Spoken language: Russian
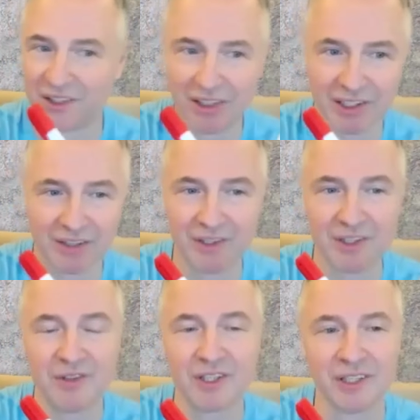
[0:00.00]
Нет, а
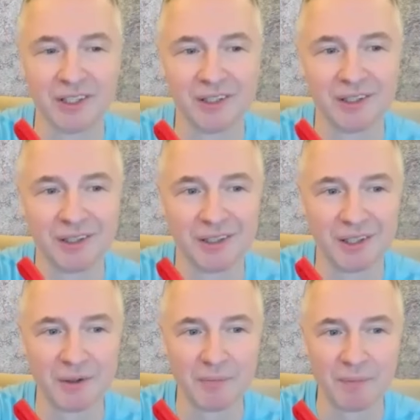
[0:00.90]
ну, нет. договариваются
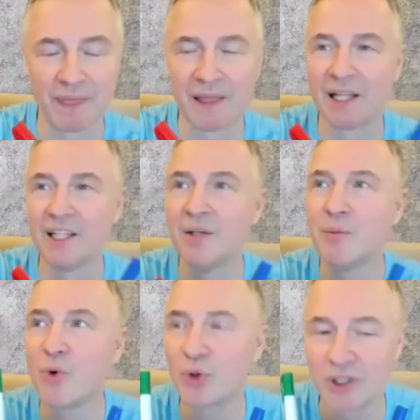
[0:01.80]
между собой. Они
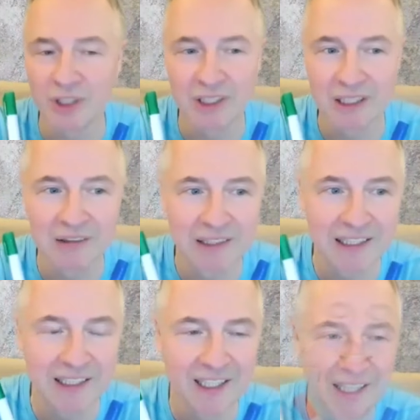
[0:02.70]
могут. Ну, они,
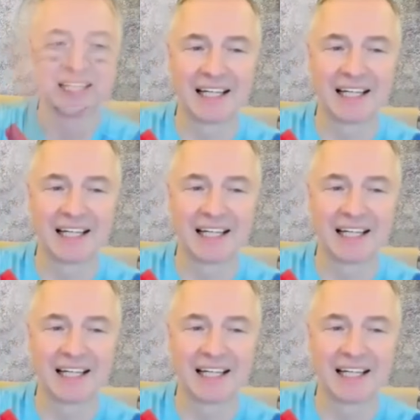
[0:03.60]
пример.